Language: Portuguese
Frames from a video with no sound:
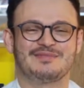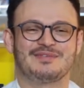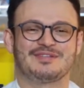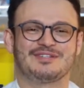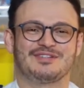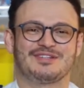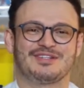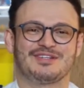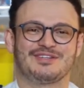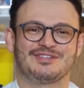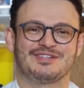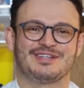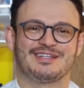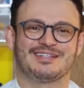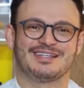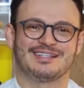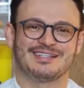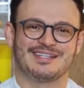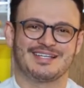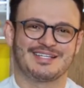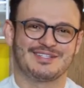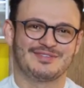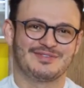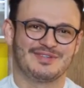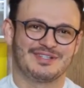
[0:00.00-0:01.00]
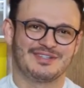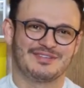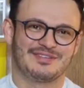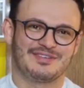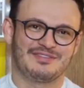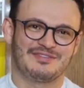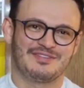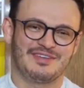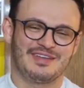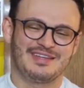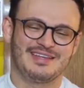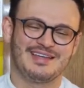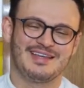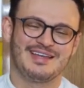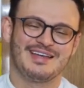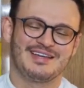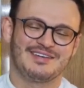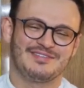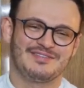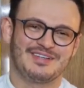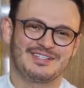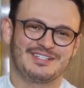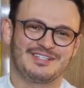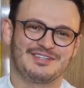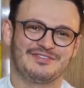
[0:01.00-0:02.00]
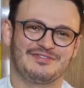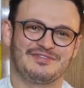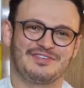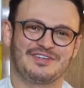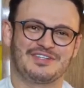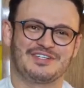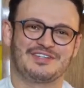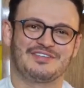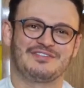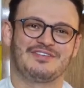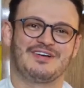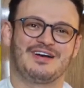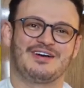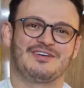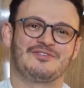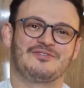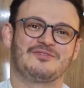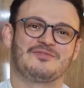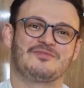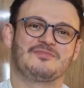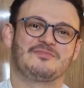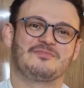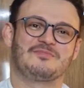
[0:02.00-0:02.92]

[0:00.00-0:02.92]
mas eu tenho certeza que no ano que vem vai ser um festival